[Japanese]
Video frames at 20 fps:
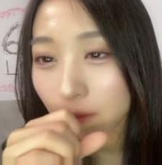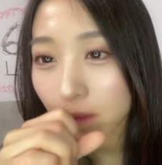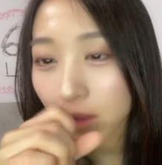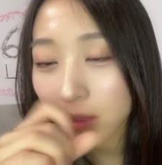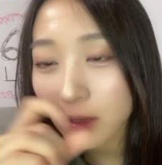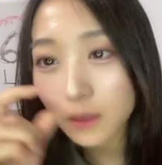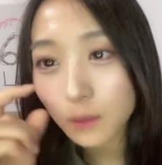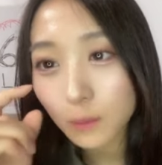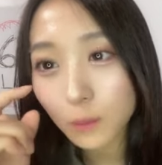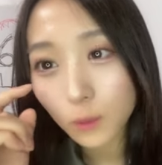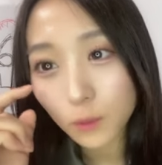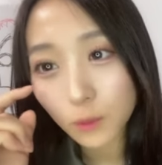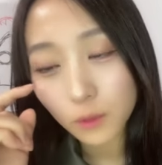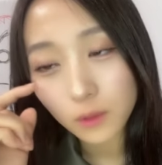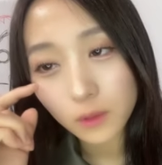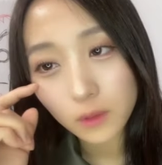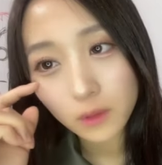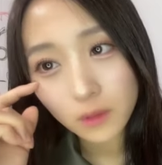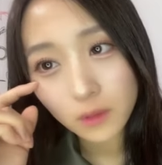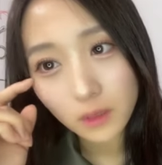いやでも
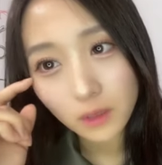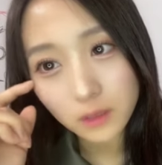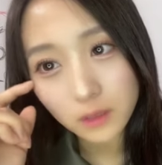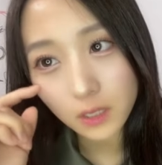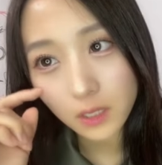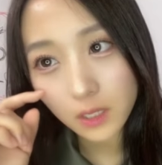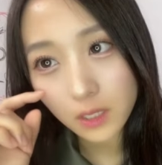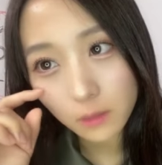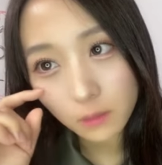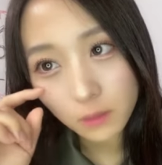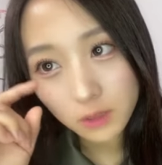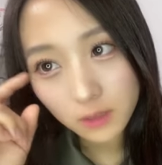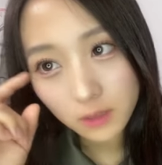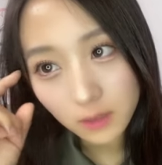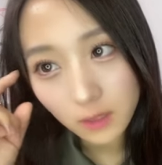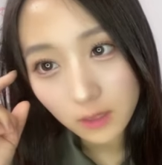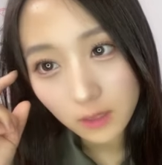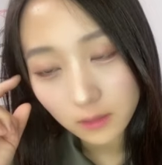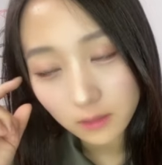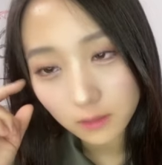旭山じゃ
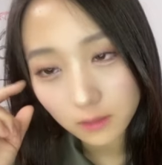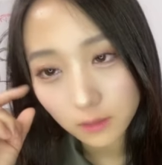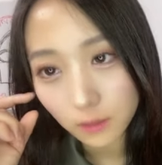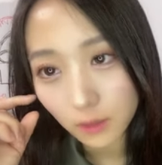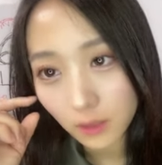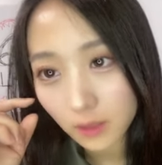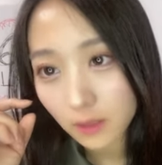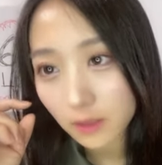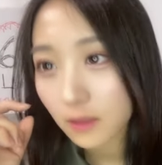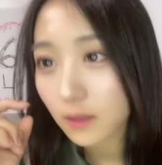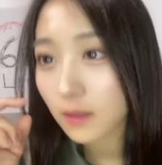ないねそれ